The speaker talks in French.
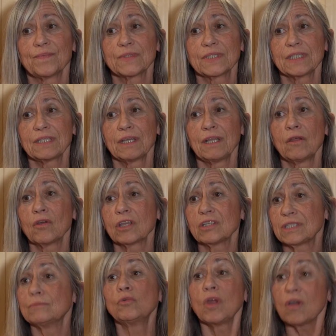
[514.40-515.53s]

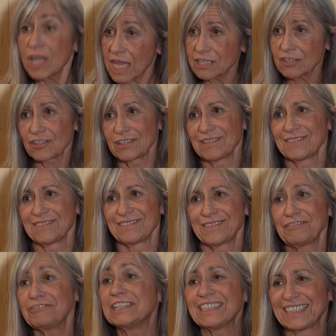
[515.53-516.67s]
C'est mon langage,
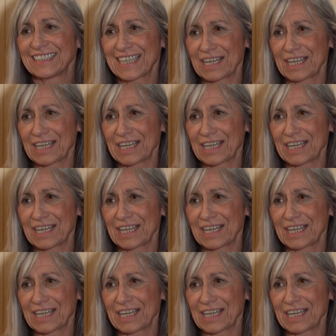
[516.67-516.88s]
en fait,